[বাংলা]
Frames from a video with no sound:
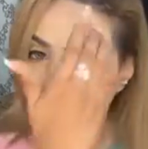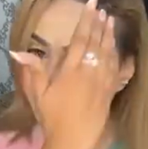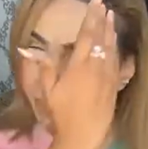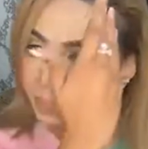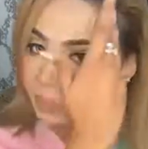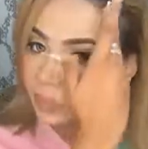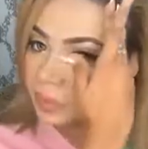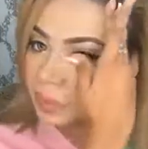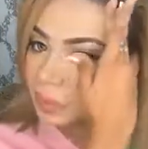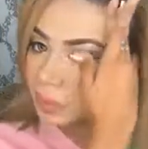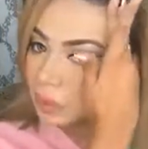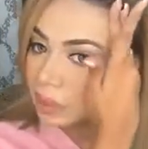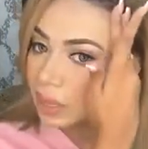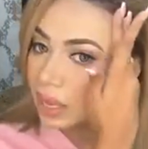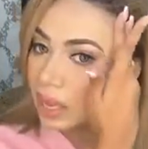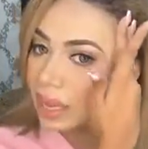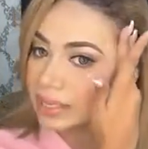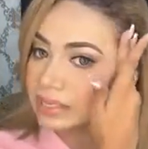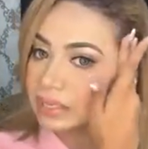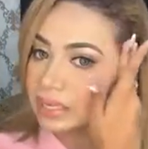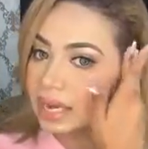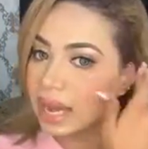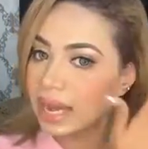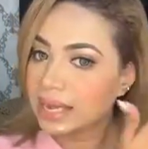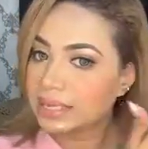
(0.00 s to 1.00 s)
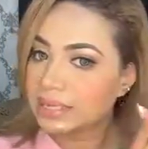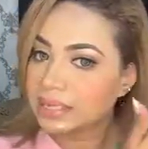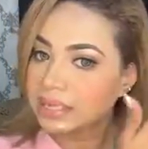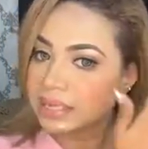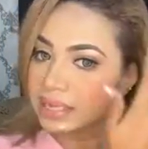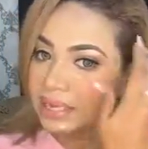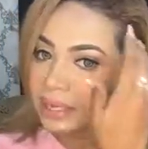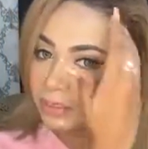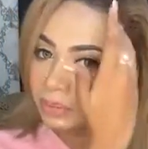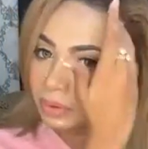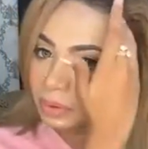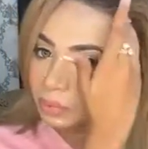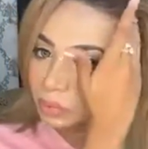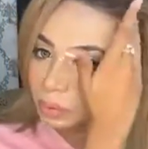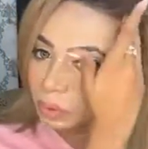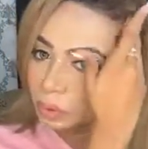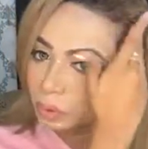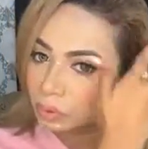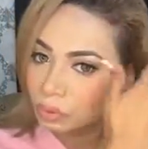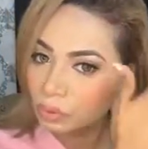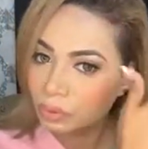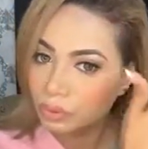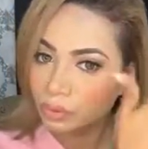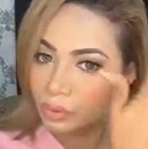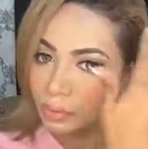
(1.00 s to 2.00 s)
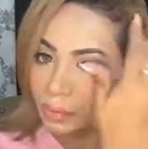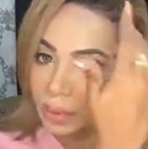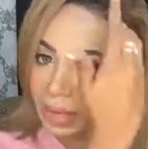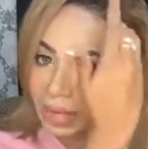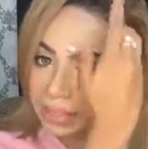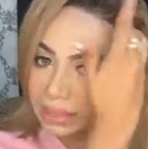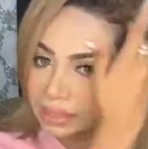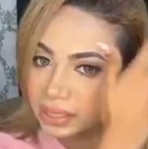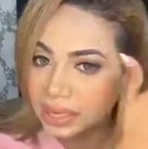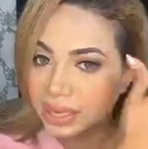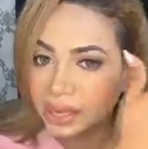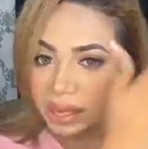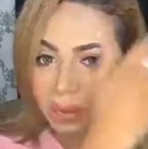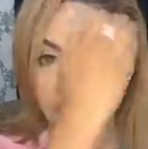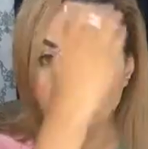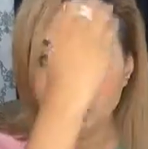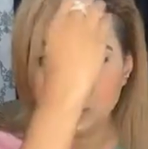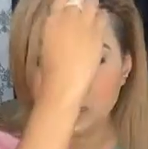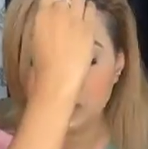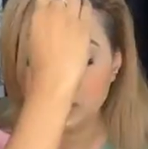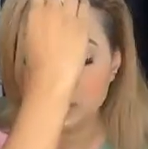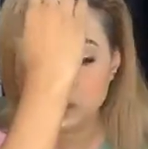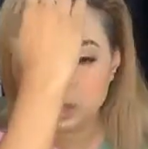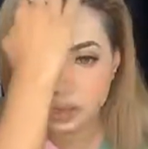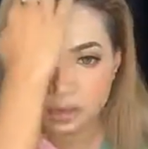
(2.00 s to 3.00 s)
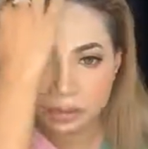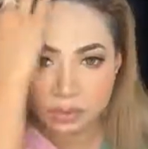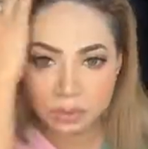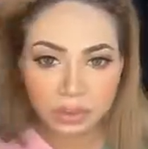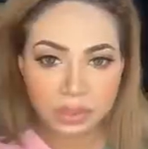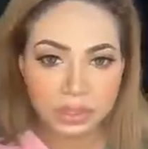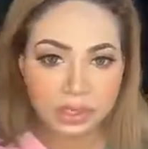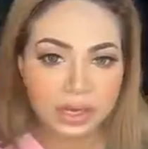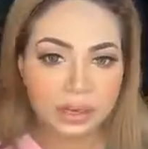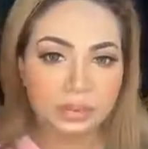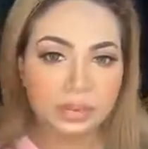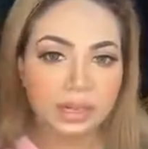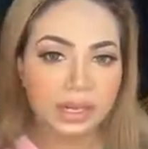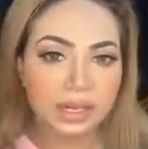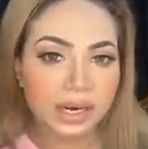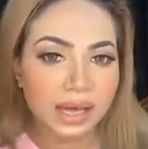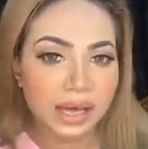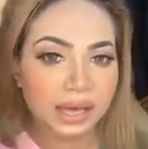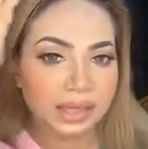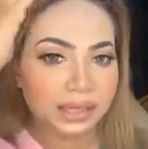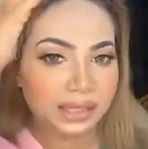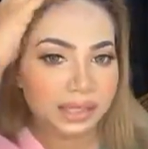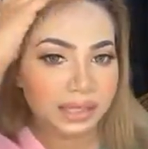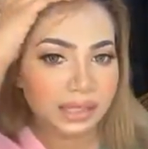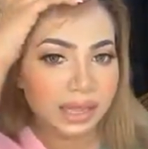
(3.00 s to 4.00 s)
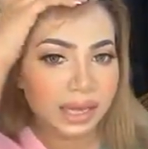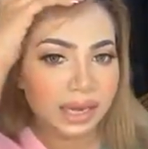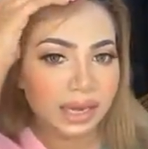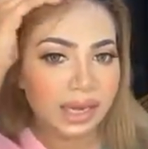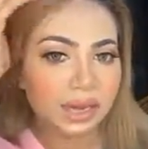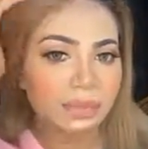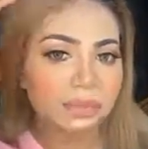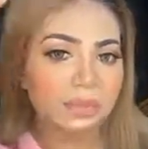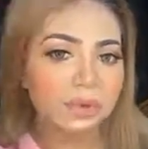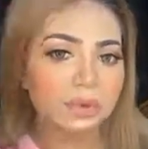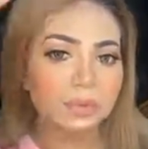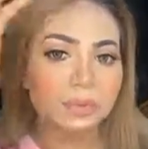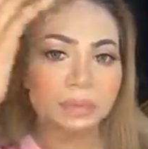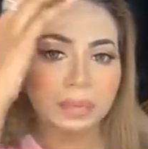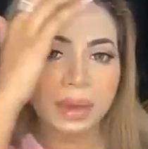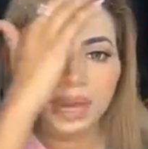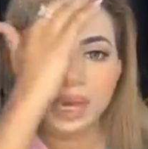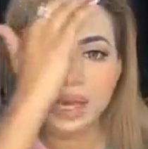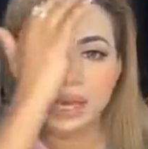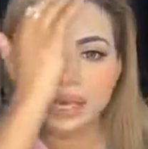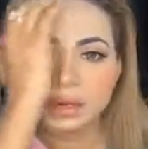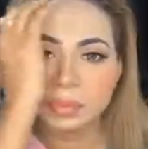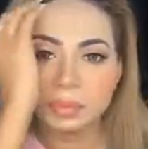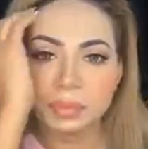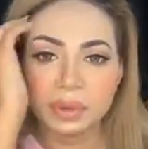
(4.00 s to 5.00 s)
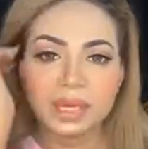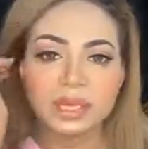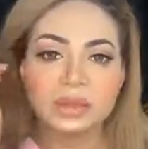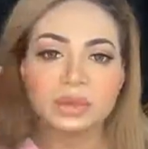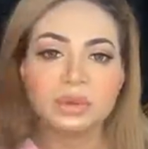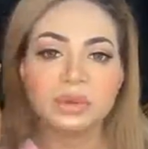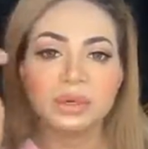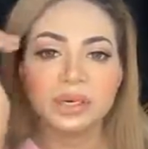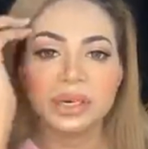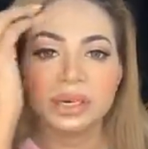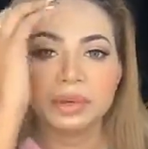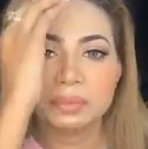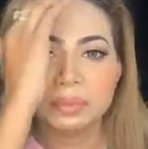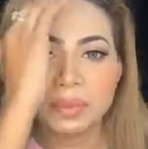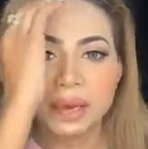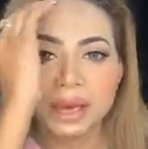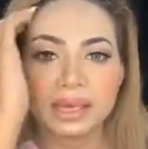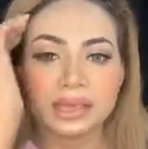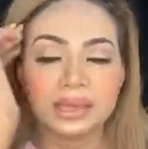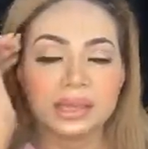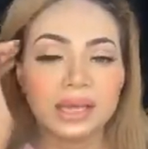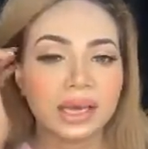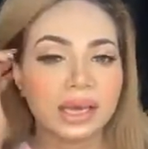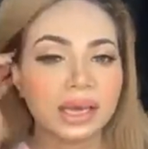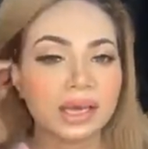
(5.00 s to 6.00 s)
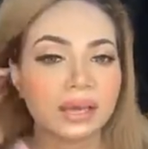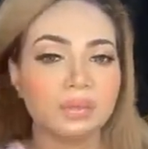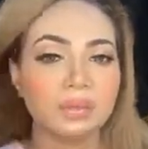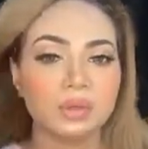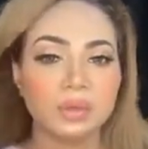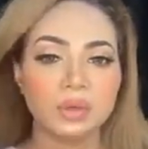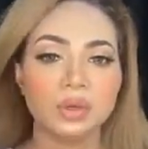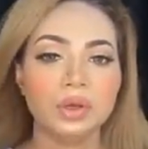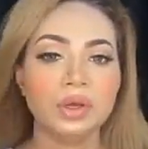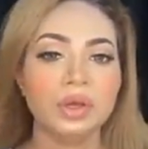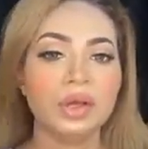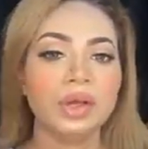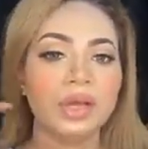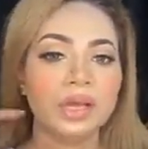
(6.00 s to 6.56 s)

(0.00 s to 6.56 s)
ওকে আচ্ছা আজকে আমি বড় কোনো ব্যাগ দেখাবো না আজকে হচ্ছে আমি ক্লাচ দেখাবো ব্যাগের ভেতরের ব্যাগ দেখাবো